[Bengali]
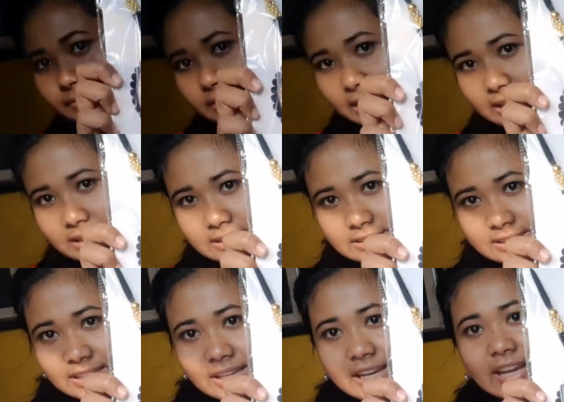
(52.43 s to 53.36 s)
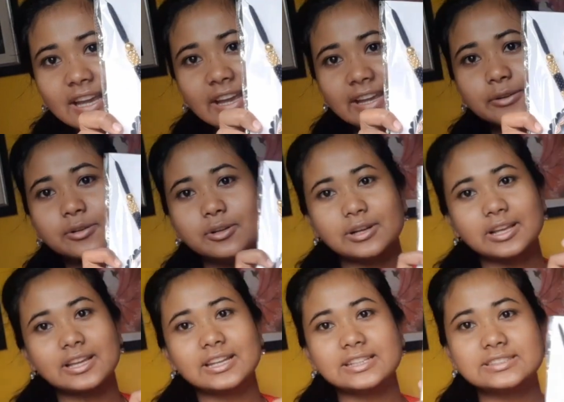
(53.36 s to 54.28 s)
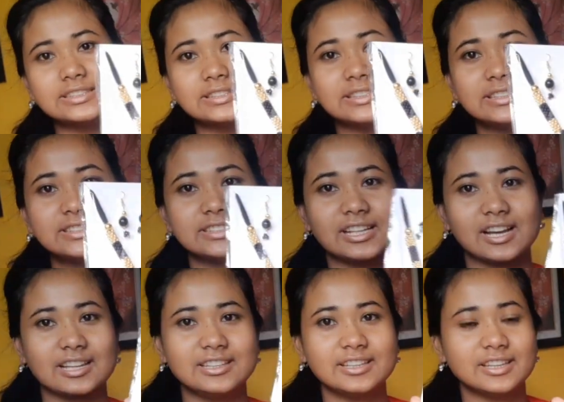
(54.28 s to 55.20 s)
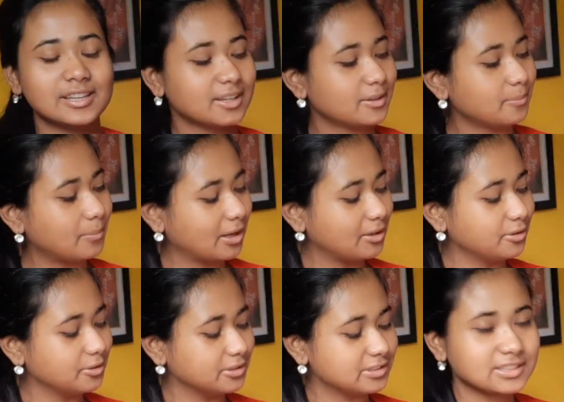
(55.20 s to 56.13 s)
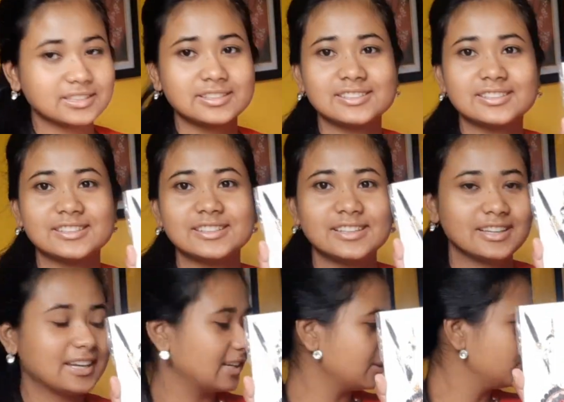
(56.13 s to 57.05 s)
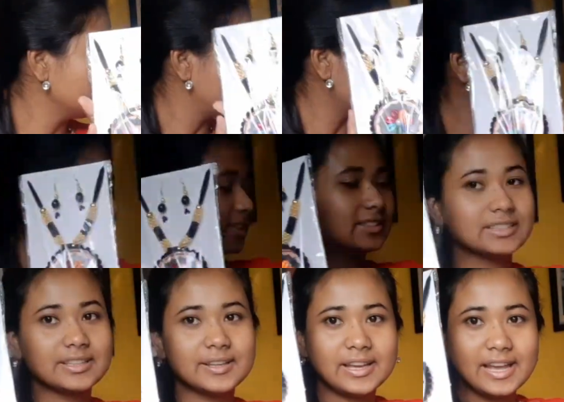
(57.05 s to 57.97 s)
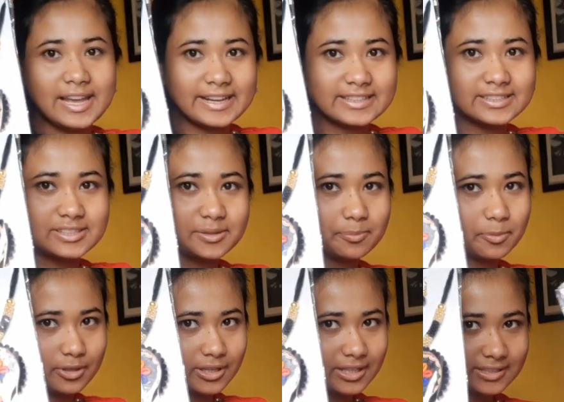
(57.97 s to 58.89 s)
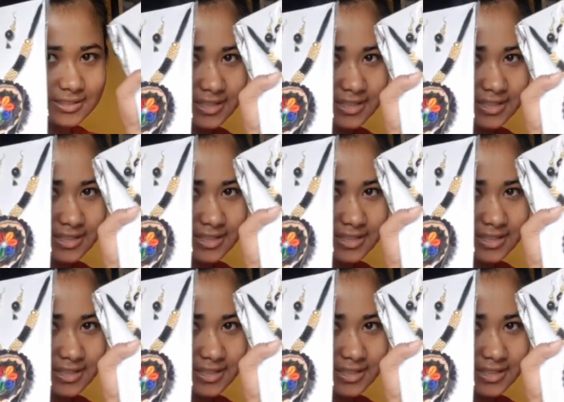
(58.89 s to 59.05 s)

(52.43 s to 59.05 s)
দেখা যাচ্ছে এইগুলো ওরা কিনেছে তিরিশ টাকা দিয়ে ভালোই হয়েছে এটা দুটো কিনেছে একটা শ্রীপর্ণা একটা